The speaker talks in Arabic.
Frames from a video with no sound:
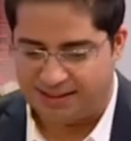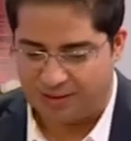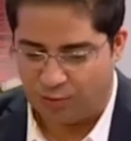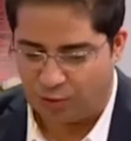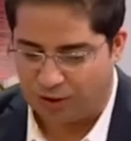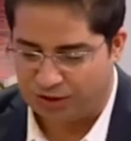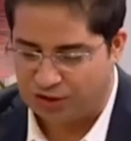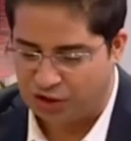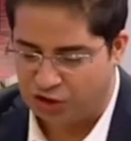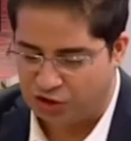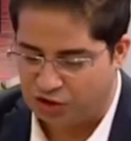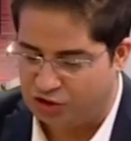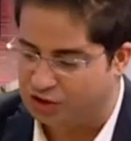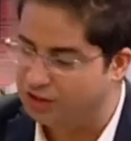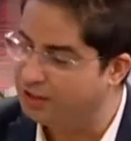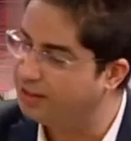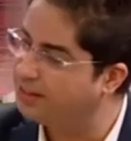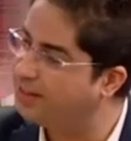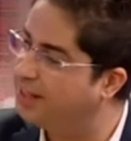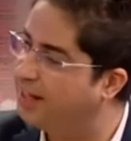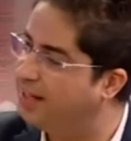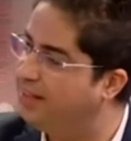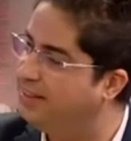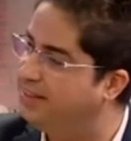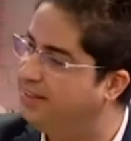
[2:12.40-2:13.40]
وقتاش
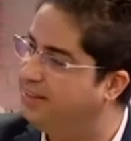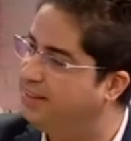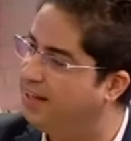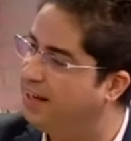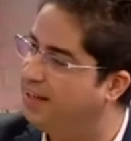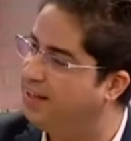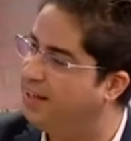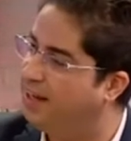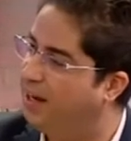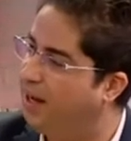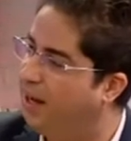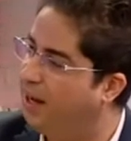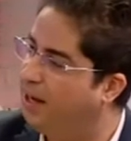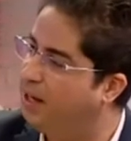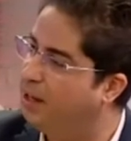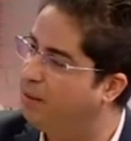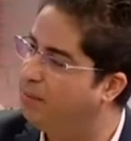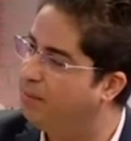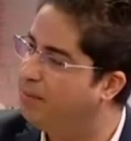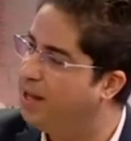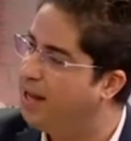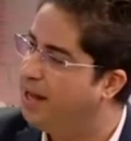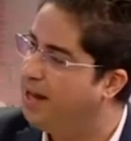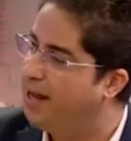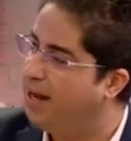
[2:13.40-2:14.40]
دخلت في هذا العالم
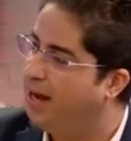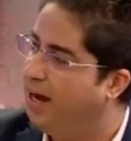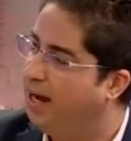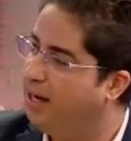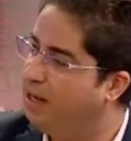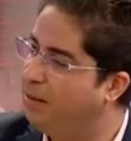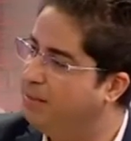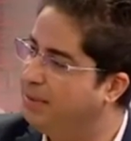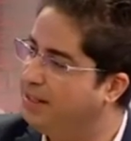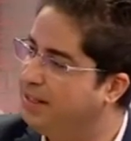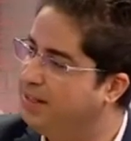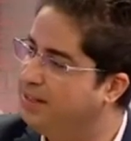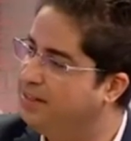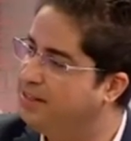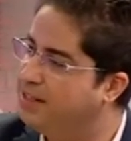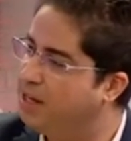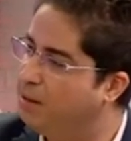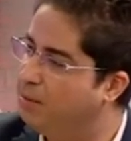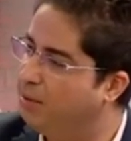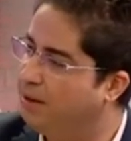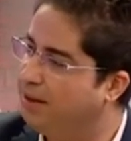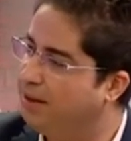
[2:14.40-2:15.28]
عالم الكتابه